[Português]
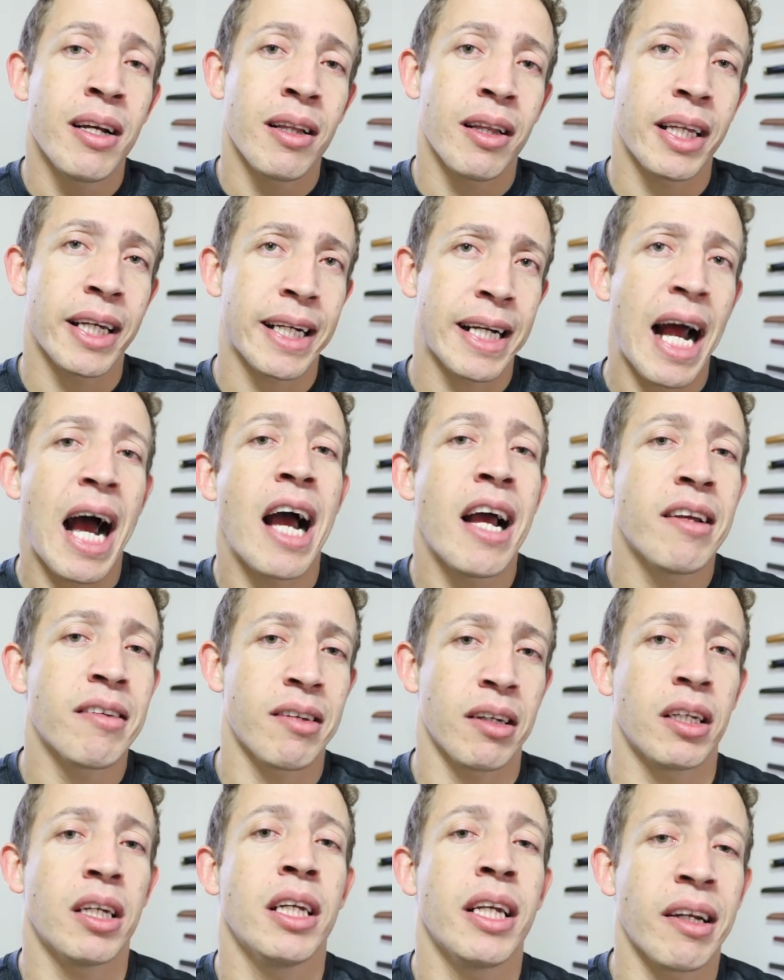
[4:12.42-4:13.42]
legais
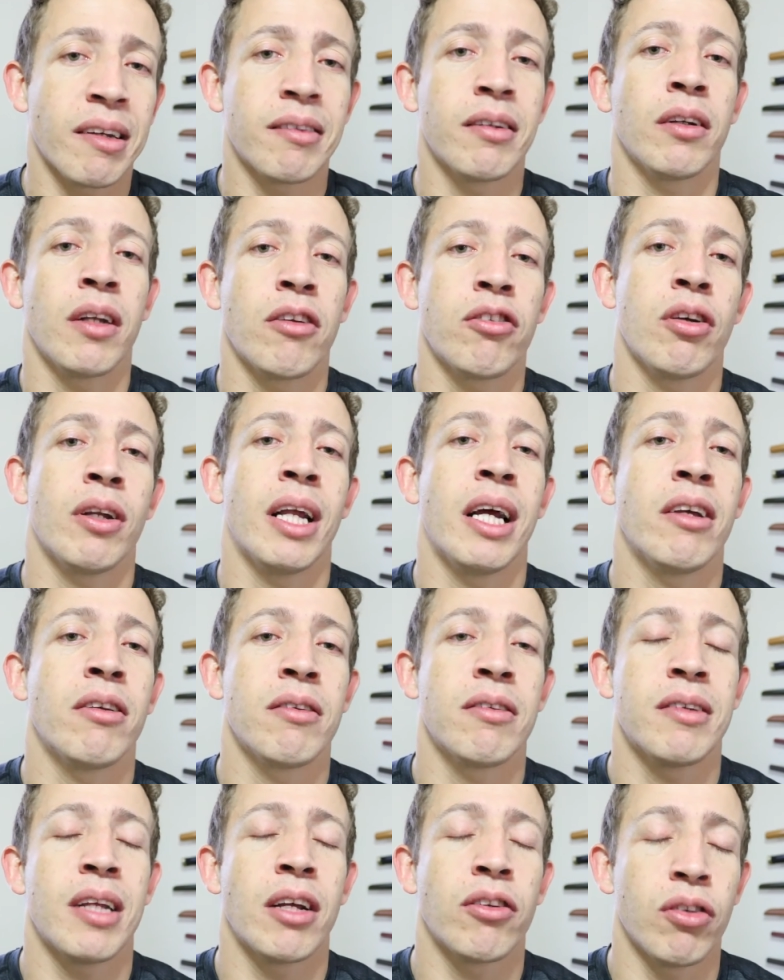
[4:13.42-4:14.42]
aqui, né, que são nacionais
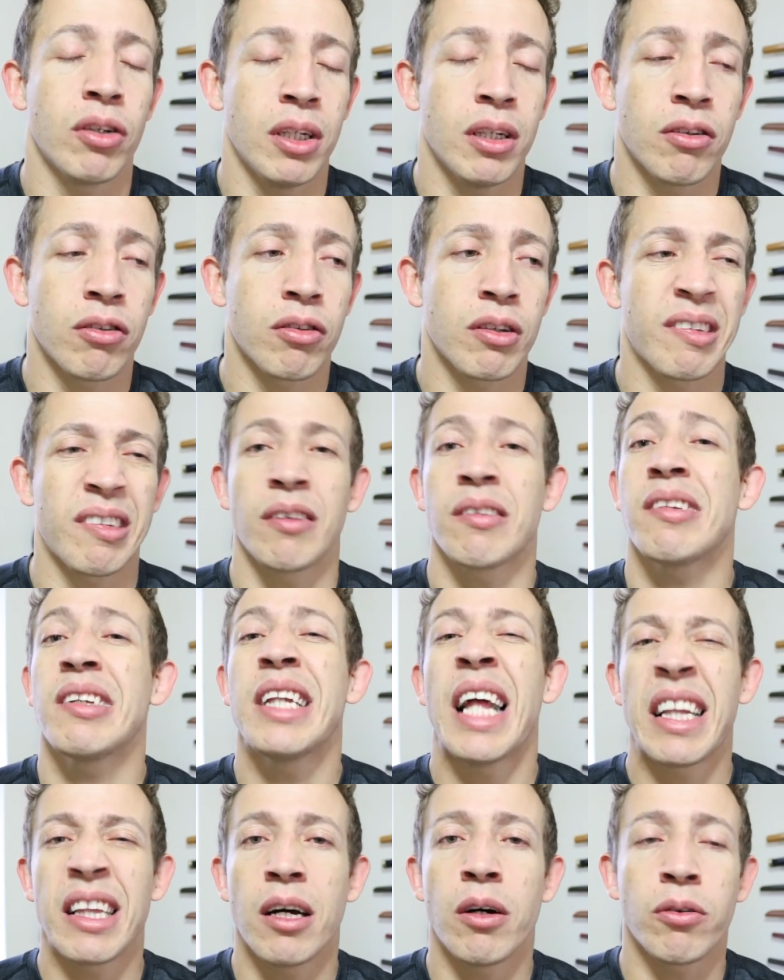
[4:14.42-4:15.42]
dos Estados Unidos, que são
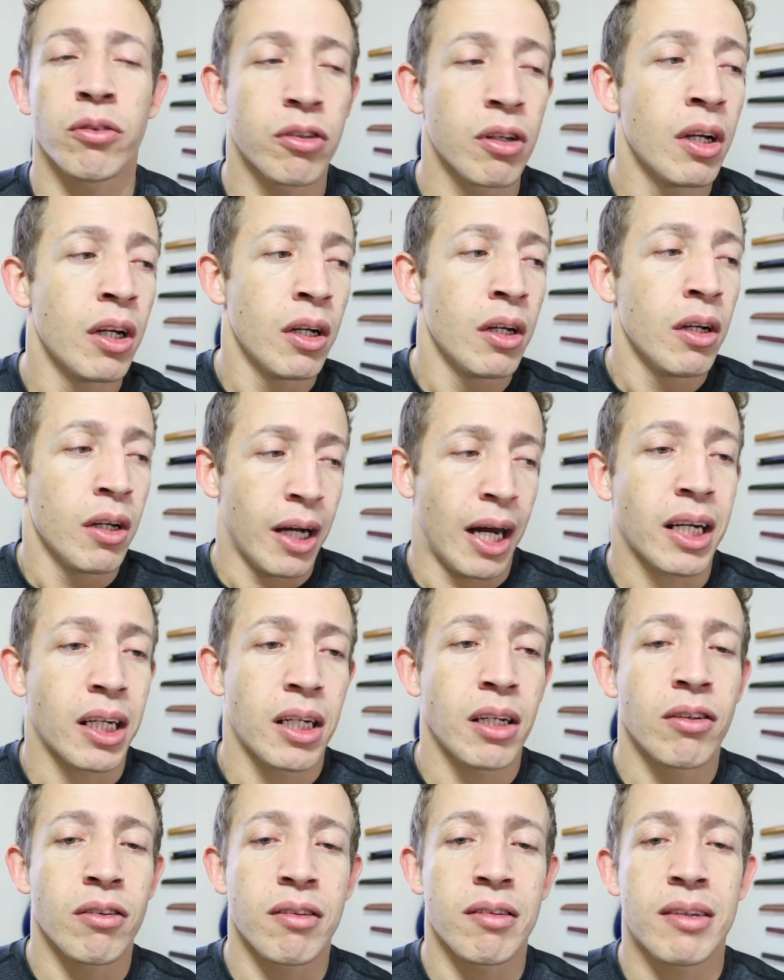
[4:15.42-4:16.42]
cidadãos
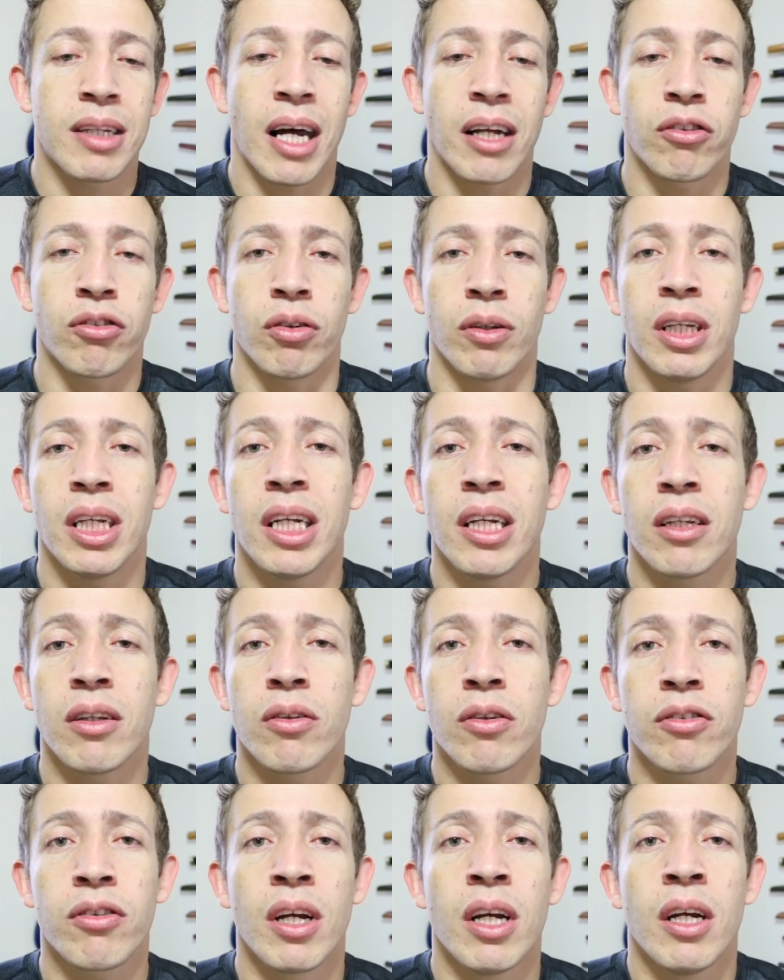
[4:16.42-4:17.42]
aqui nos Estados
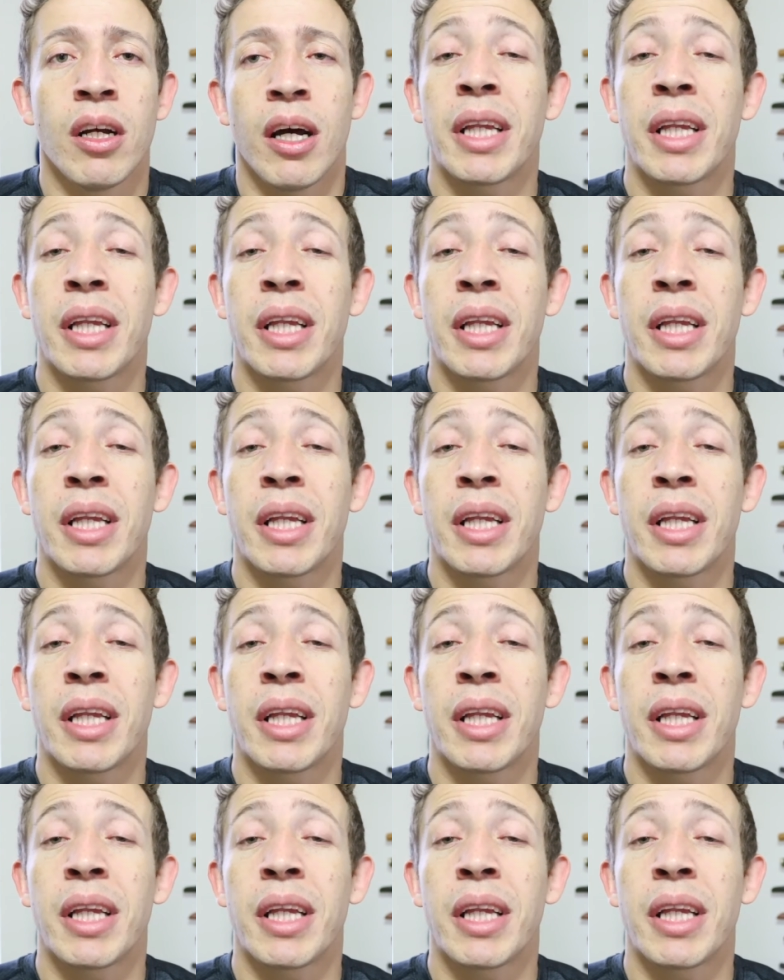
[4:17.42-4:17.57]
Unidos.